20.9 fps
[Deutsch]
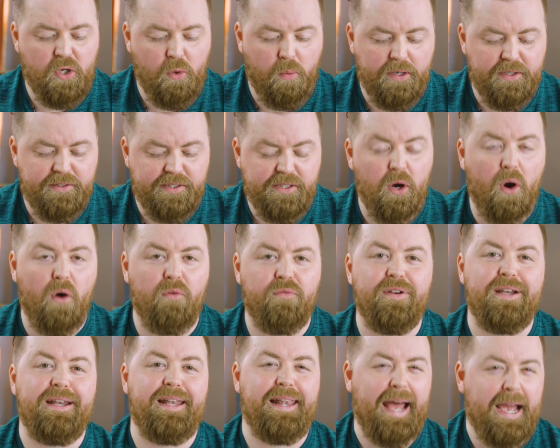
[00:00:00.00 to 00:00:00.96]
Quality
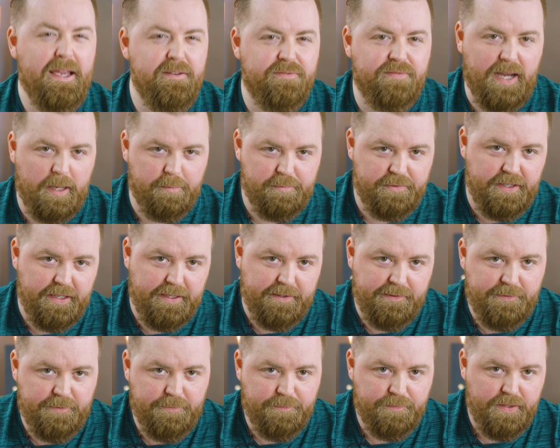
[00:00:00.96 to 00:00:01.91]
of Life
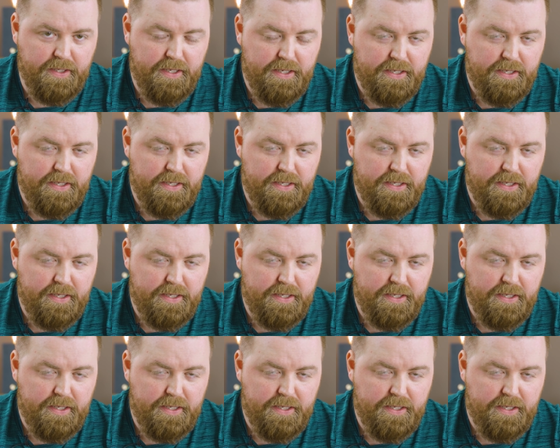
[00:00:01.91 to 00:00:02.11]
Updates.